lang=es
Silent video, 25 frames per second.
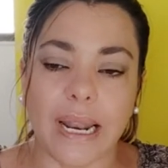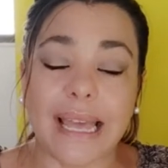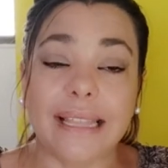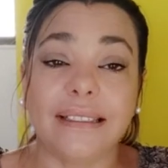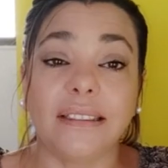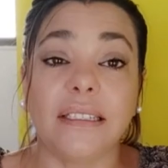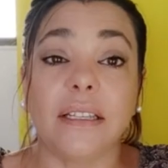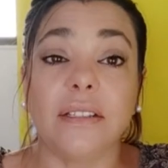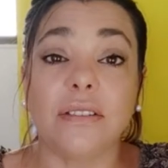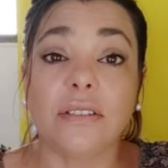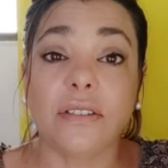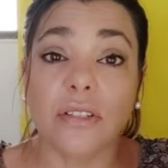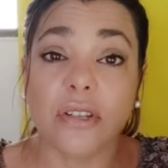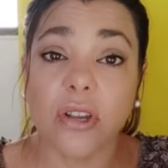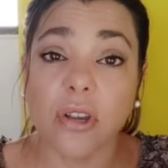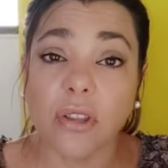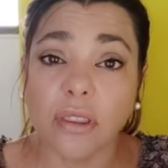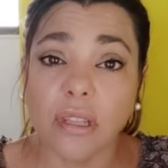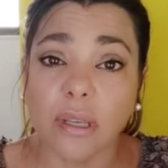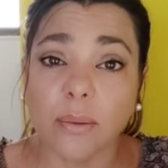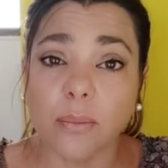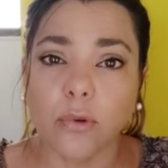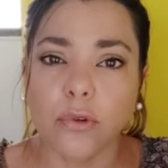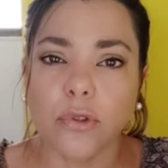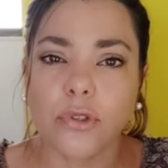la
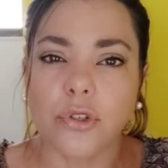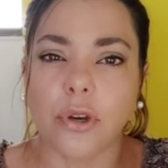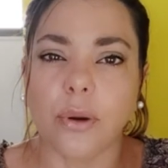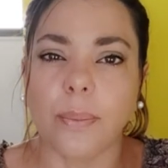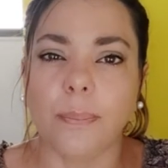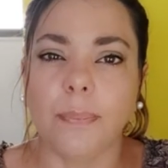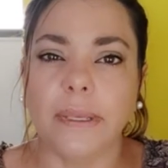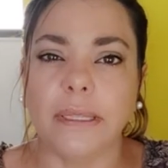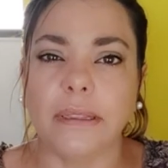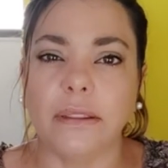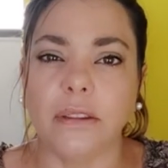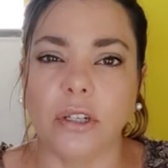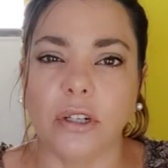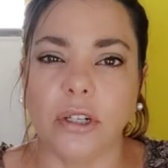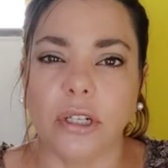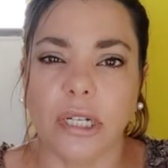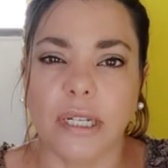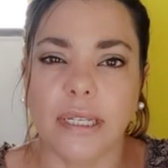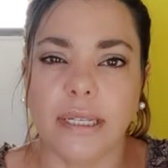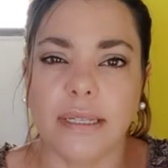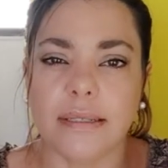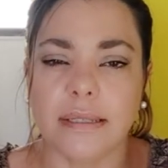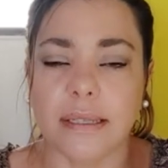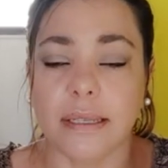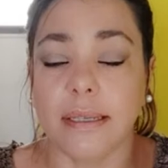atención de muchos
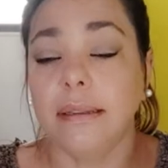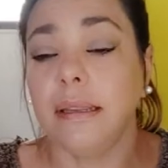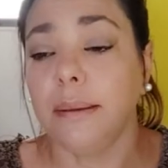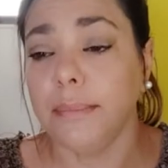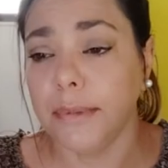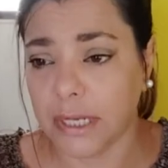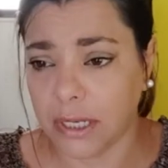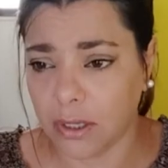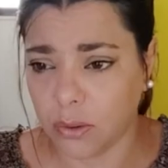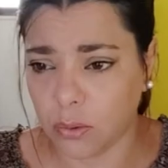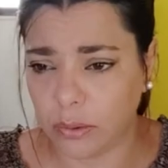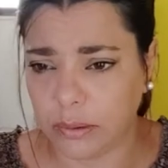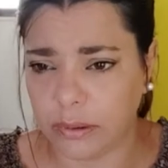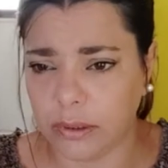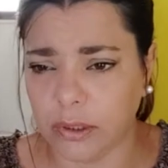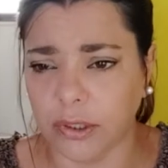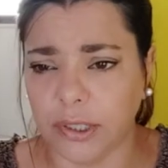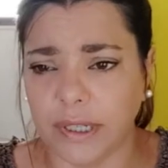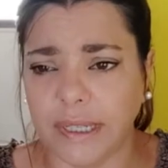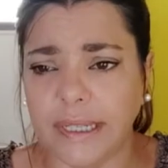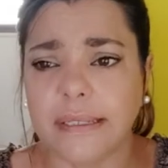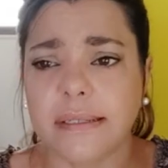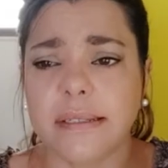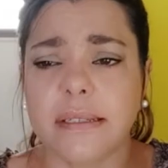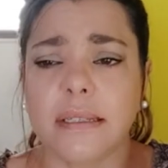pintores y también
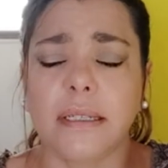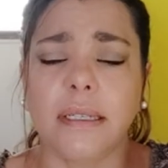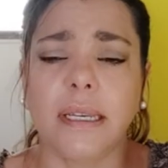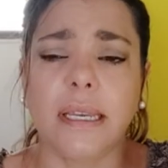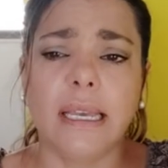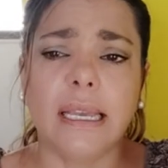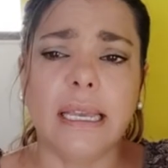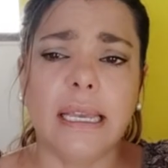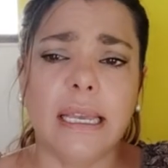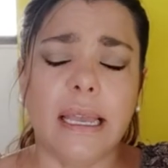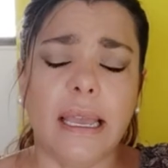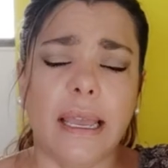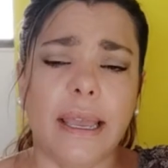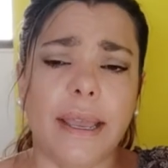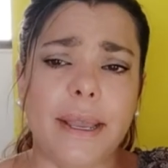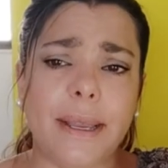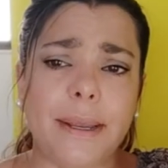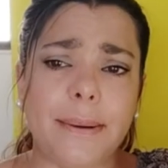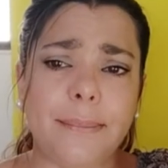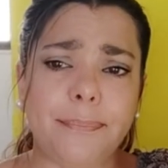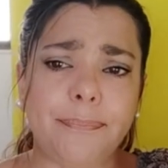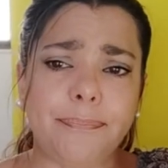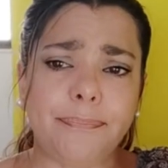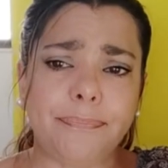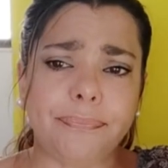escultores.
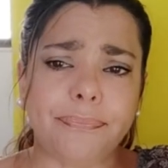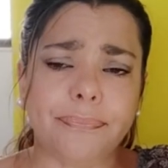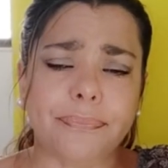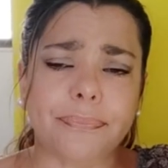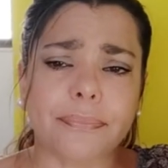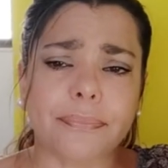Em,